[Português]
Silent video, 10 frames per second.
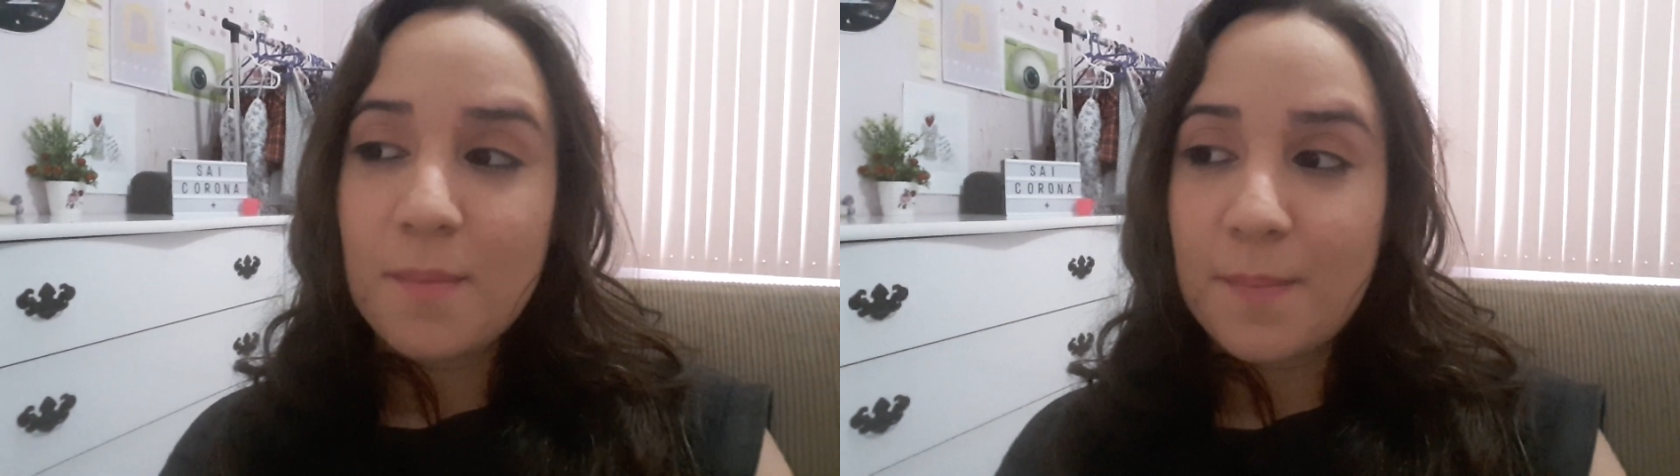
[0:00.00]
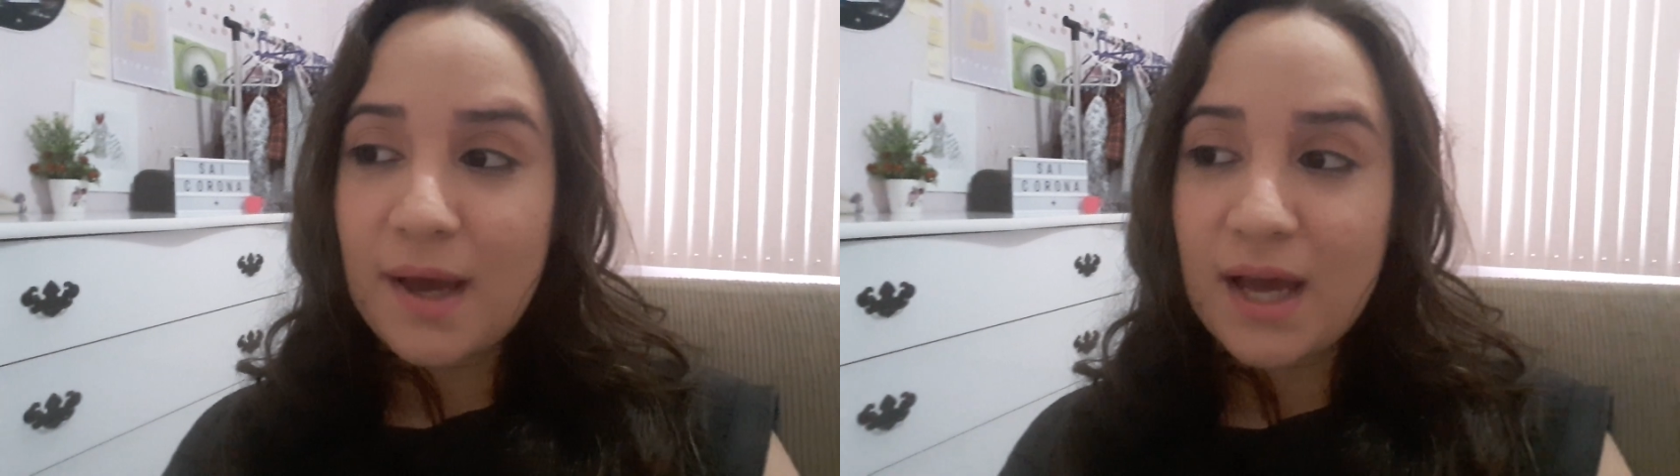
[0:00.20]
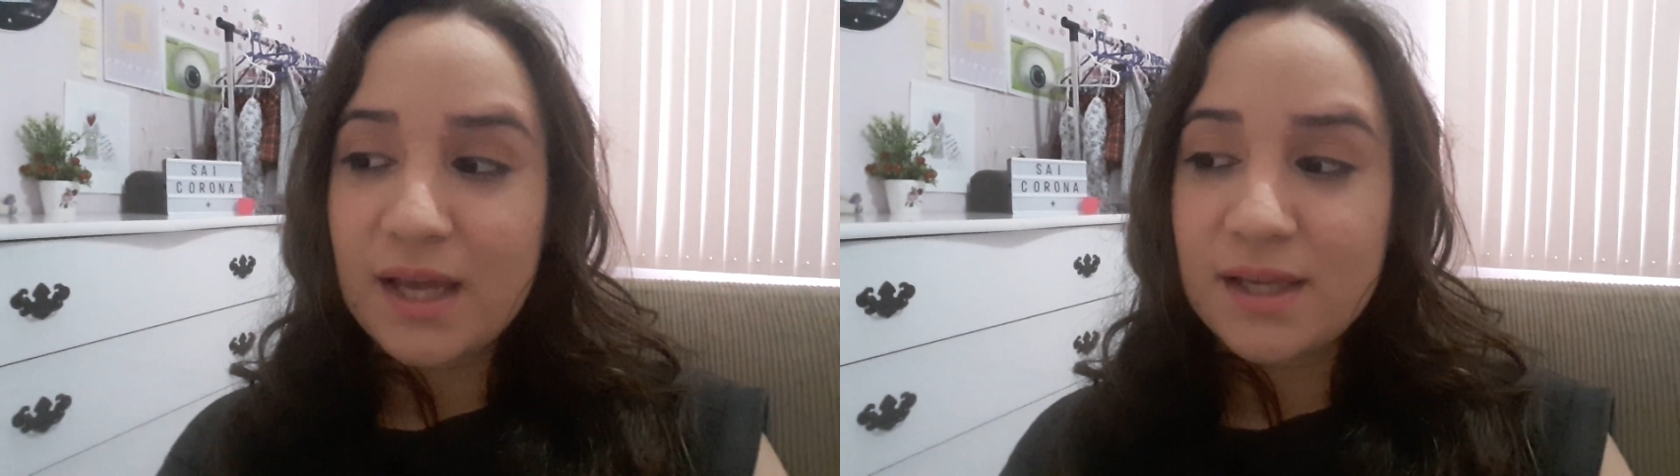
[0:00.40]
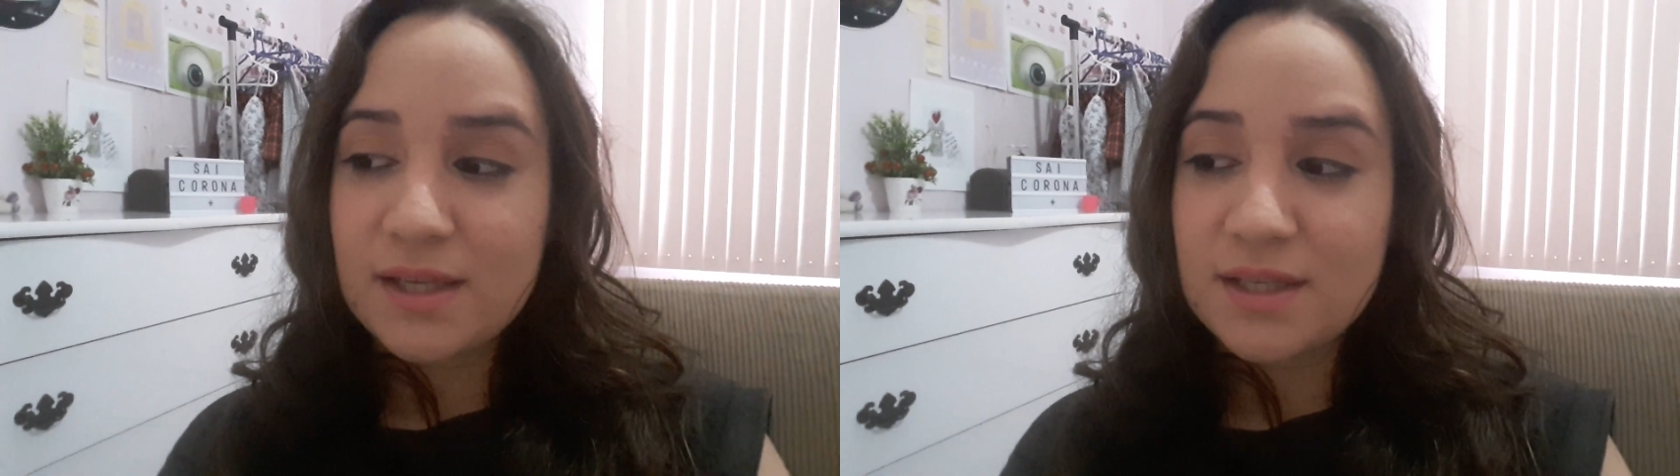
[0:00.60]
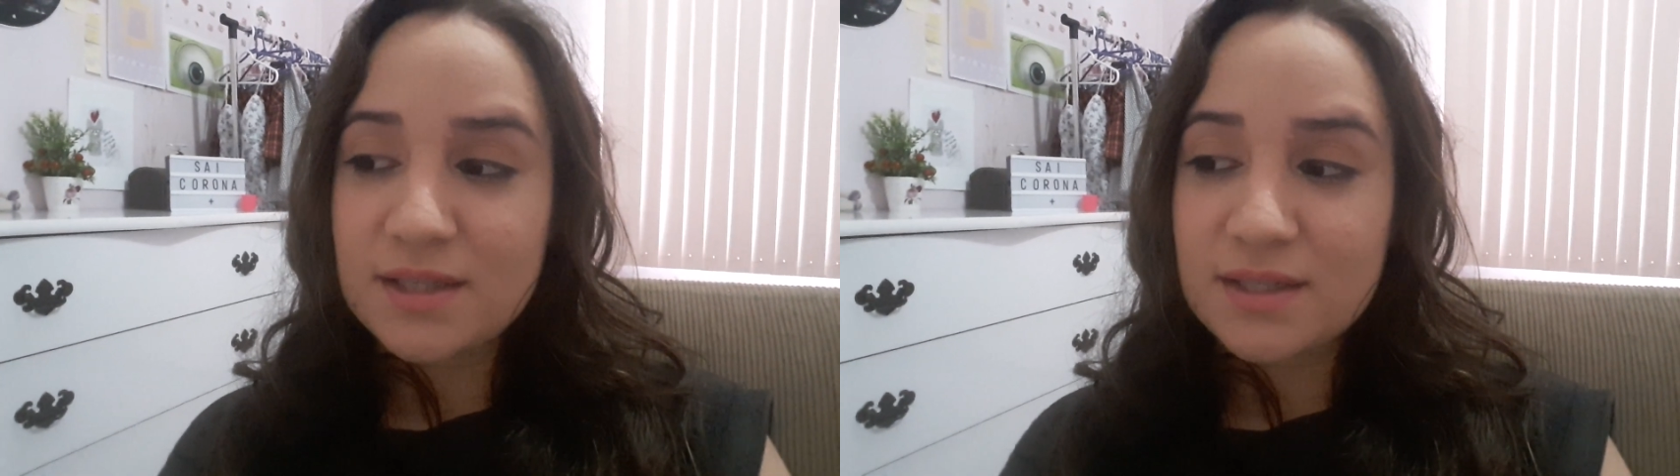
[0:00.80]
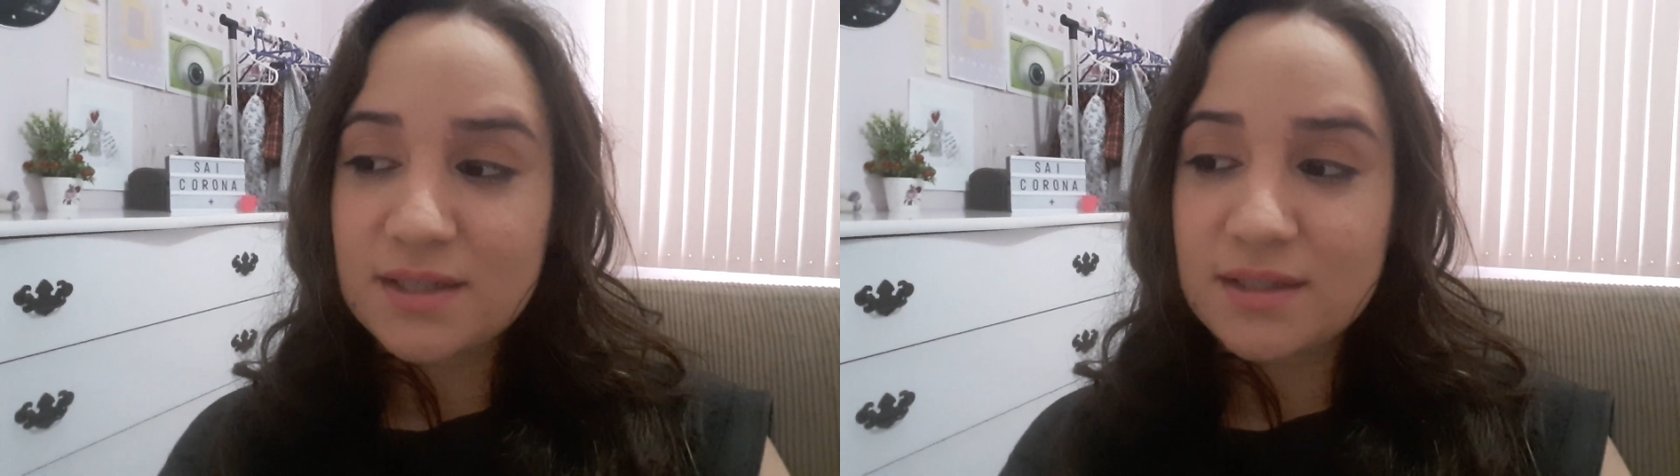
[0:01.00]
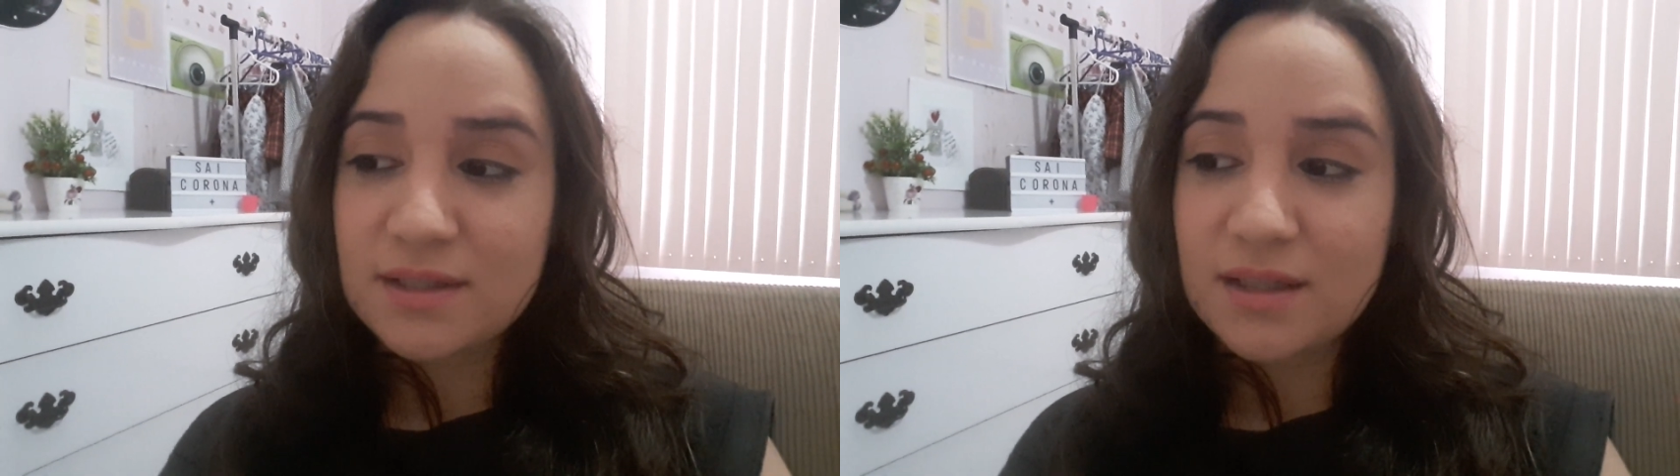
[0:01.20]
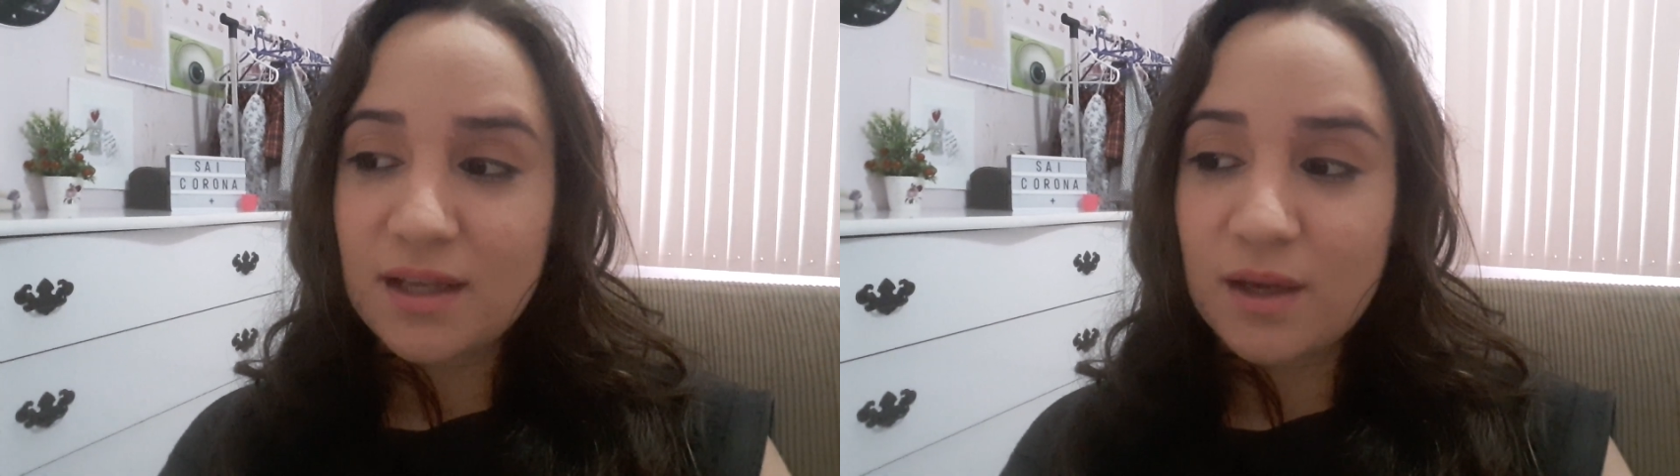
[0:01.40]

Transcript: mas